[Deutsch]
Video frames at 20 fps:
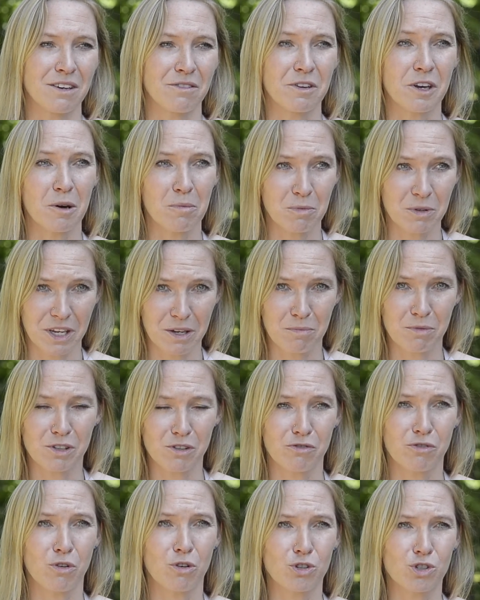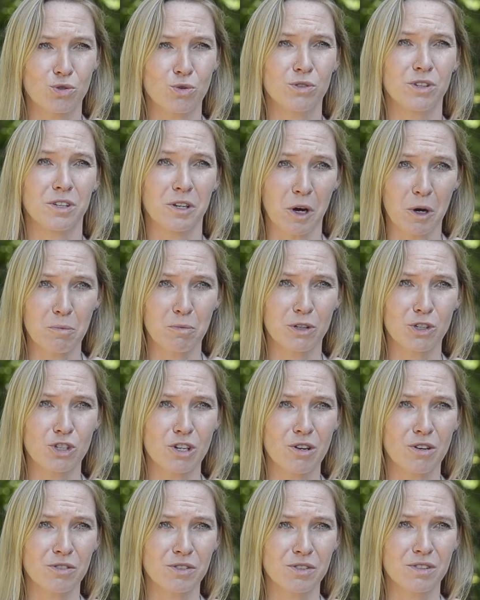Wir haben eben die Vorstudien
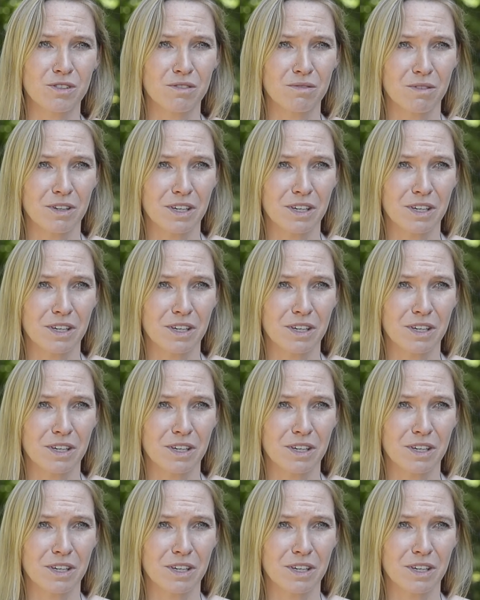abgeschlossen.